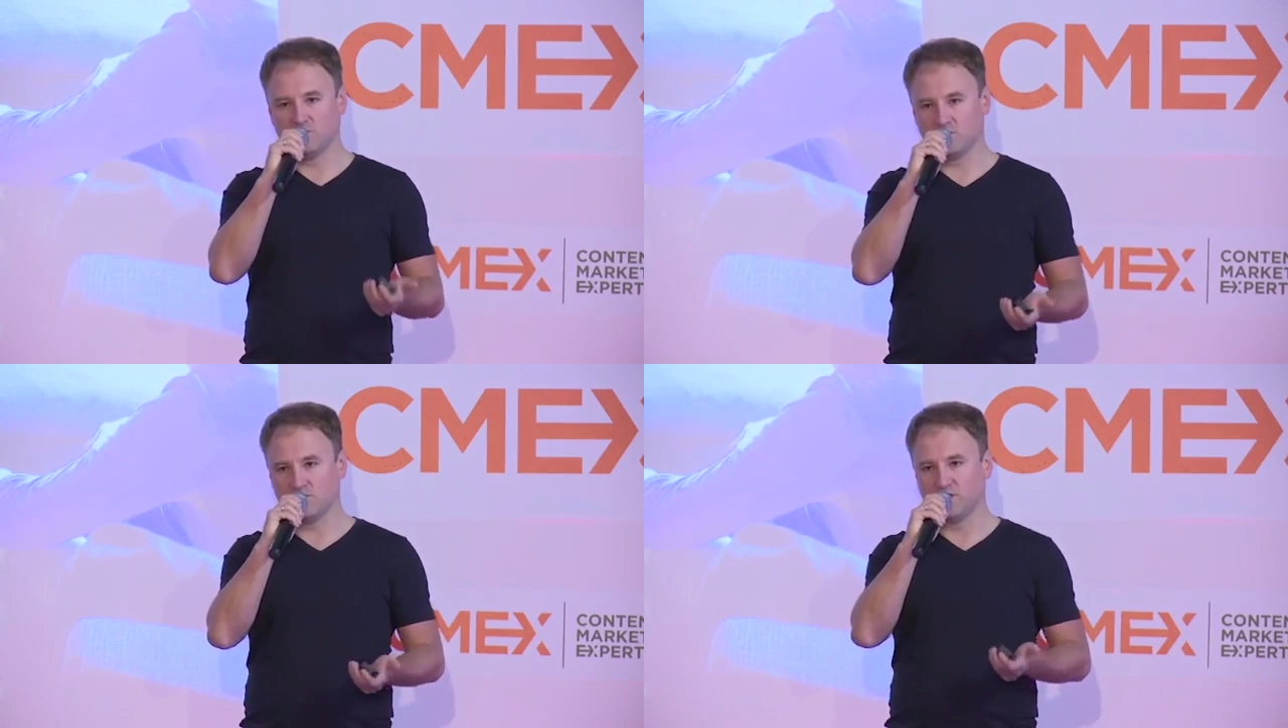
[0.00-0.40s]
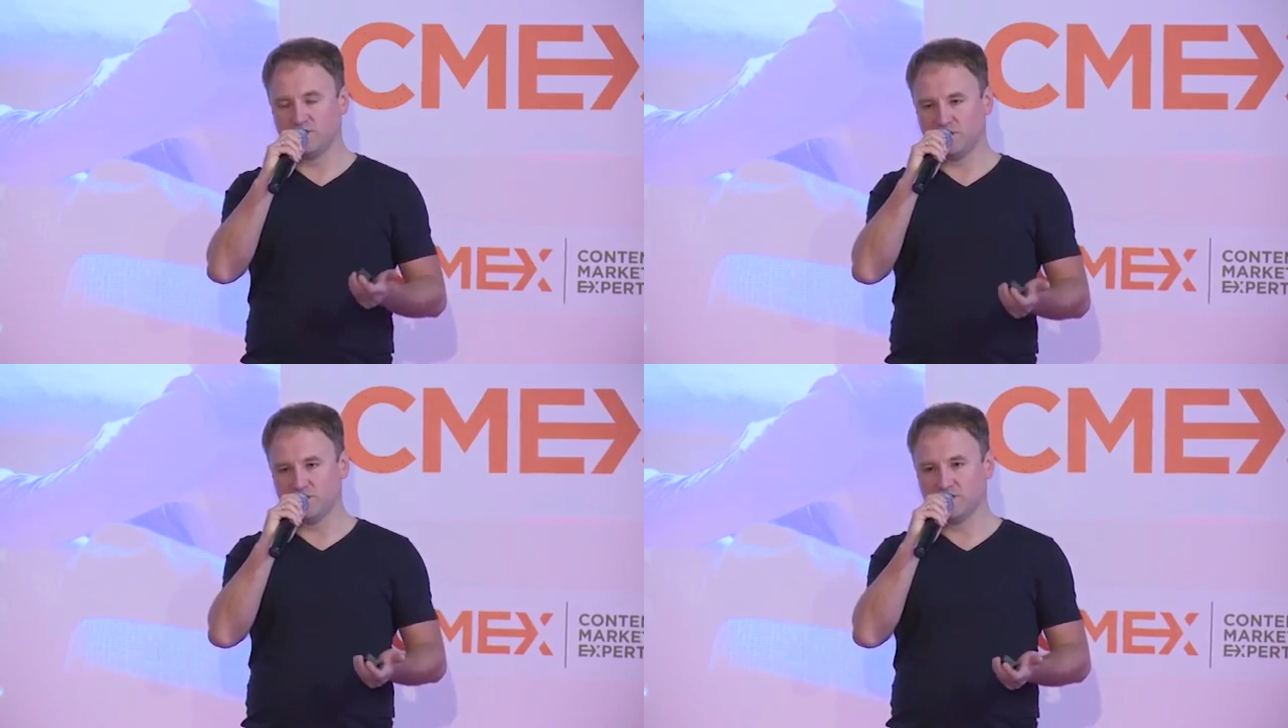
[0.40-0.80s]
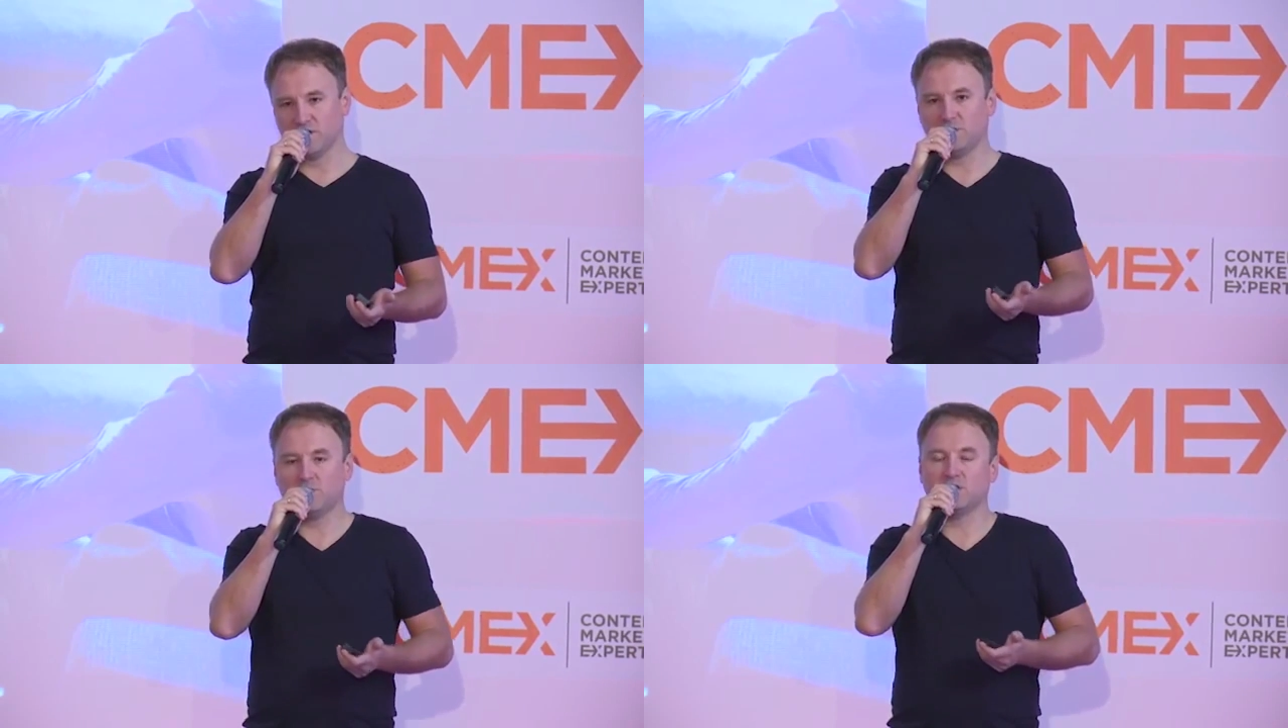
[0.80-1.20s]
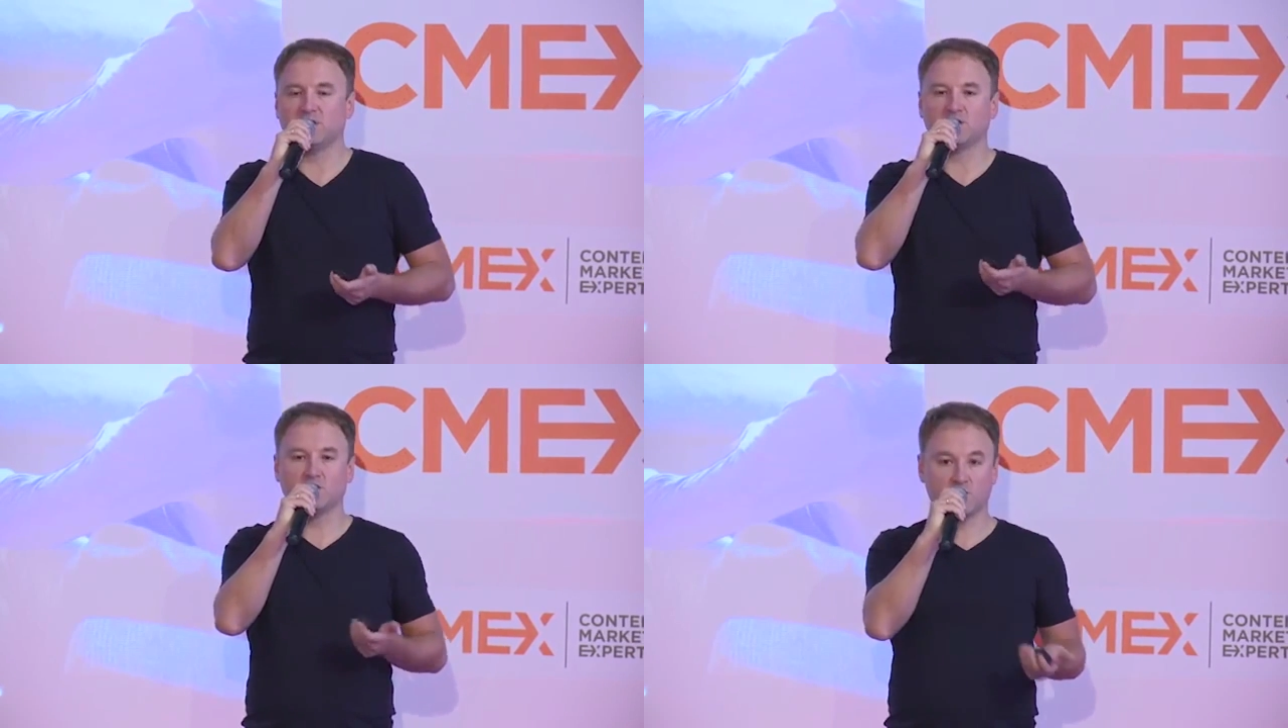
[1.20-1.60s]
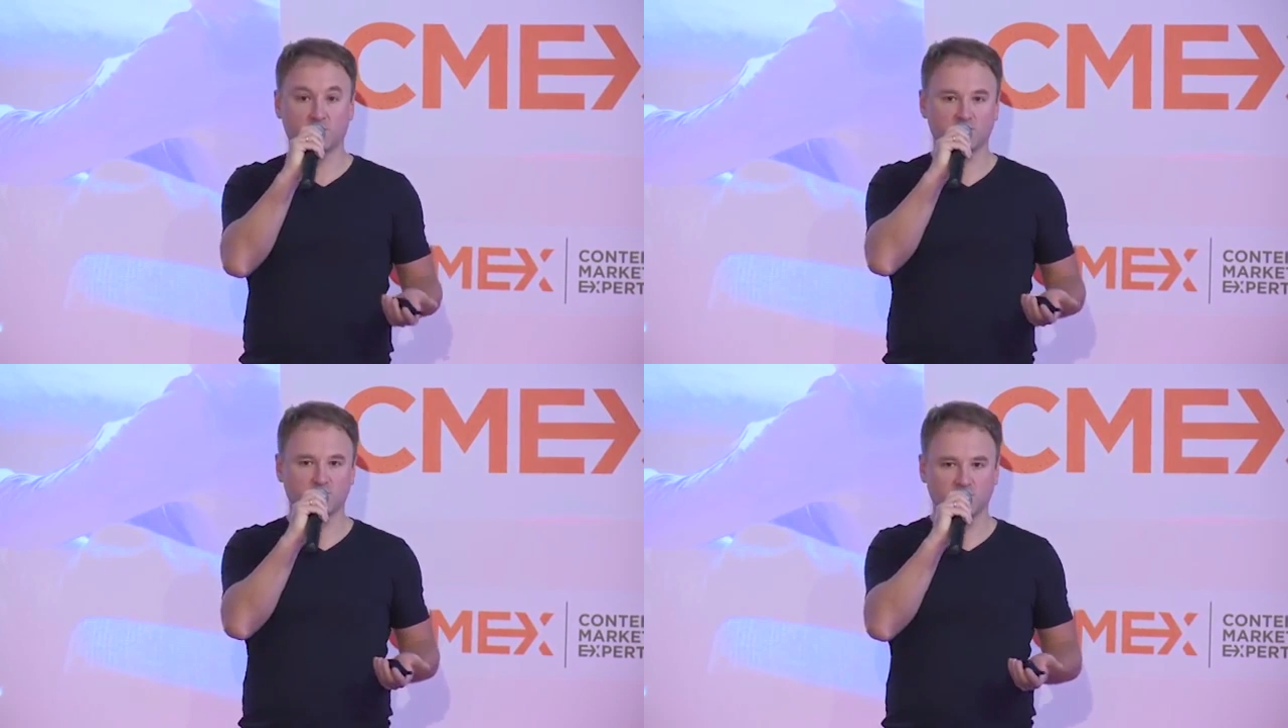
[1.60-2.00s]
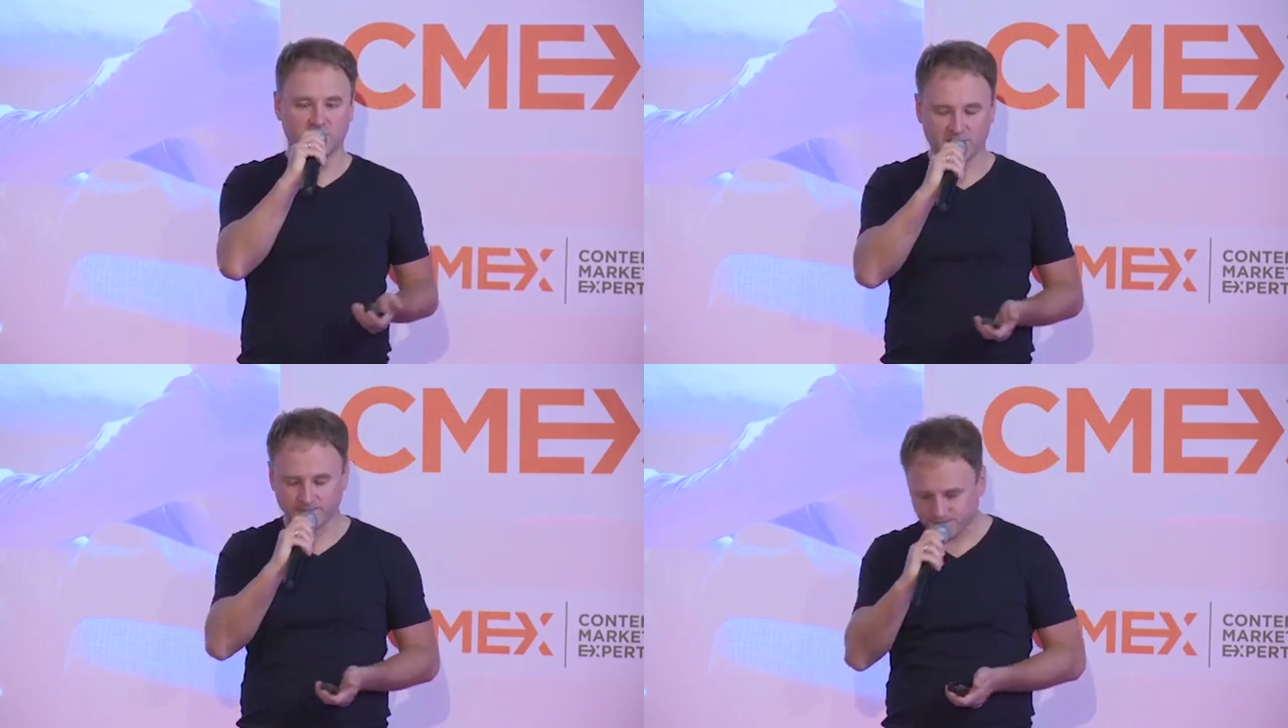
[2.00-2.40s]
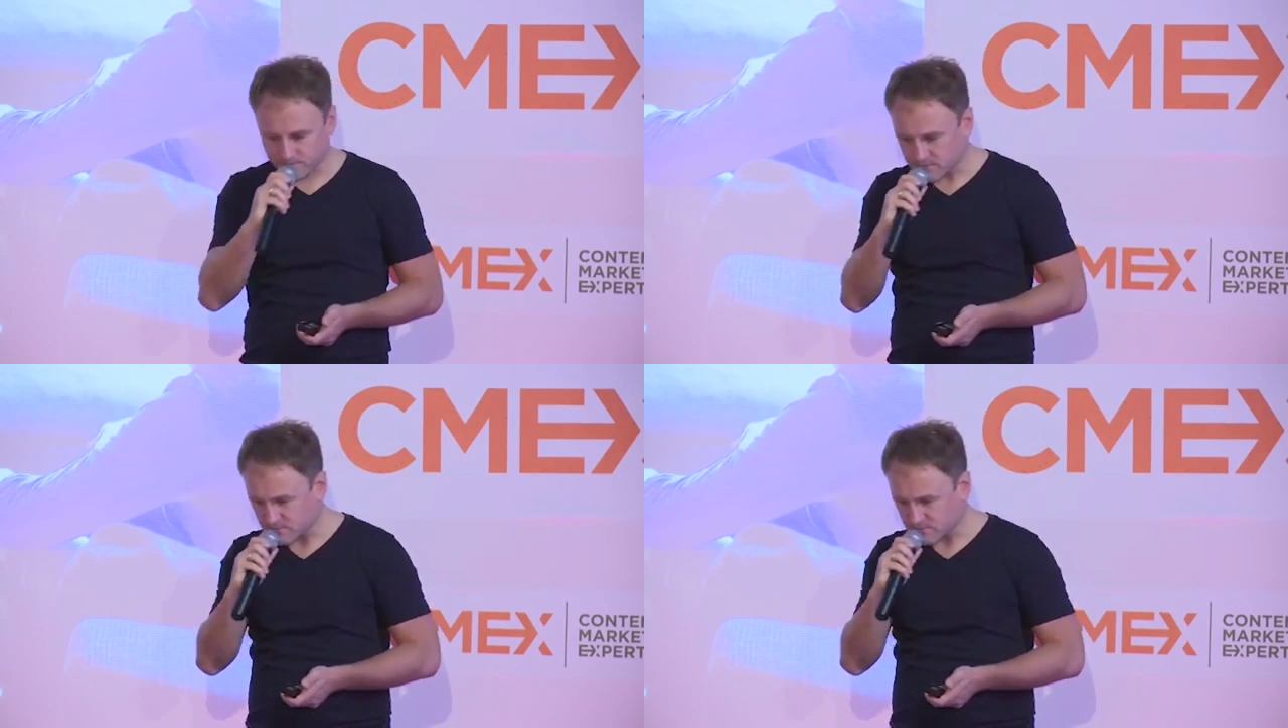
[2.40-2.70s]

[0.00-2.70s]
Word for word: trudne i ciężkie. Niemniej jednak niektórym to się udaje.